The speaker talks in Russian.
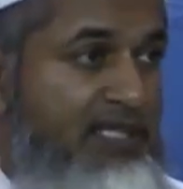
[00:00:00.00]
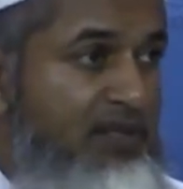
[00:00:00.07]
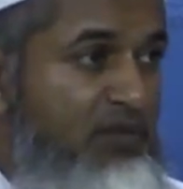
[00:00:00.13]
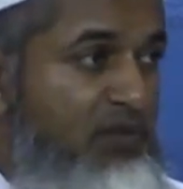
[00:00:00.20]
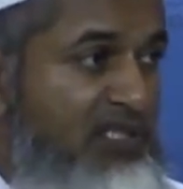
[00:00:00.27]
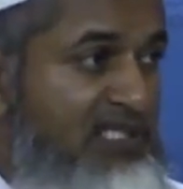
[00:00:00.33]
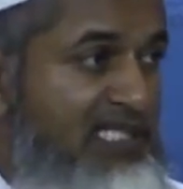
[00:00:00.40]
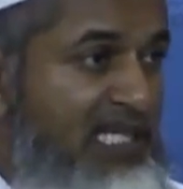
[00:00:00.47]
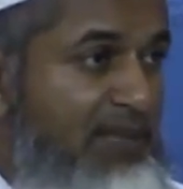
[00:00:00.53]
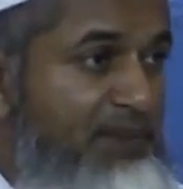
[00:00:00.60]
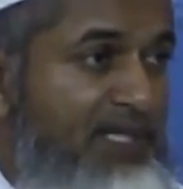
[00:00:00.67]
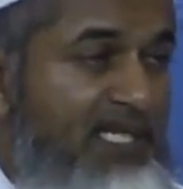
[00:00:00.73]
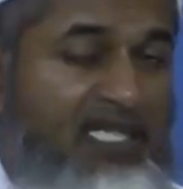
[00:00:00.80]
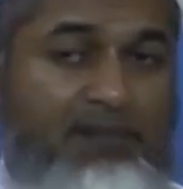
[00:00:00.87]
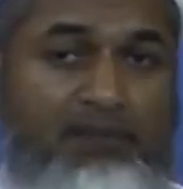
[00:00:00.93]
В нем мы
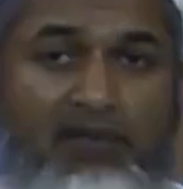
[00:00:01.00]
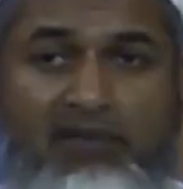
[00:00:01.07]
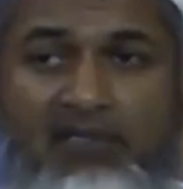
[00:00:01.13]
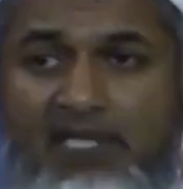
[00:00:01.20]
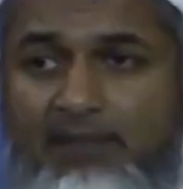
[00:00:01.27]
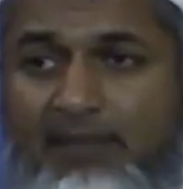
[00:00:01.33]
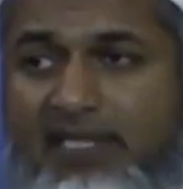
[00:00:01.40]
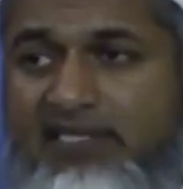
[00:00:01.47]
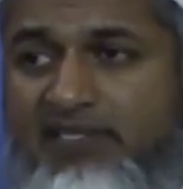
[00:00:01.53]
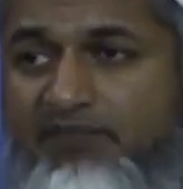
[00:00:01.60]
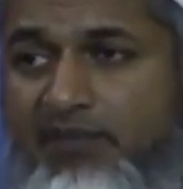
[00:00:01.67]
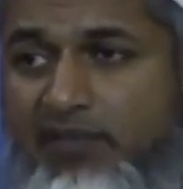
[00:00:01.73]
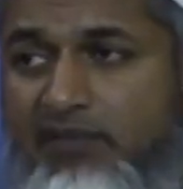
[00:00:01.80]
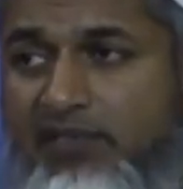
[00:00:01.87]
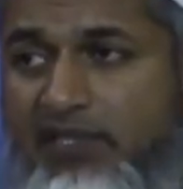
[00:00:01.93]
учились, в нем же и
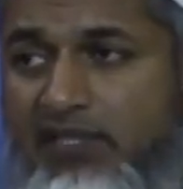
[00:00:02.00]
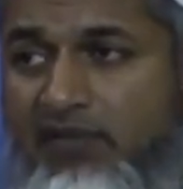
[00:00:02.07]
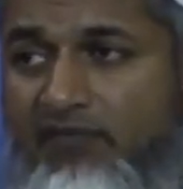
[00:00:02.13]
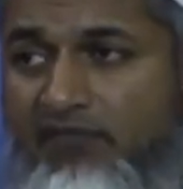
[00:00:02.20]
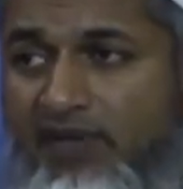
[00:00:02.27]
ночевали.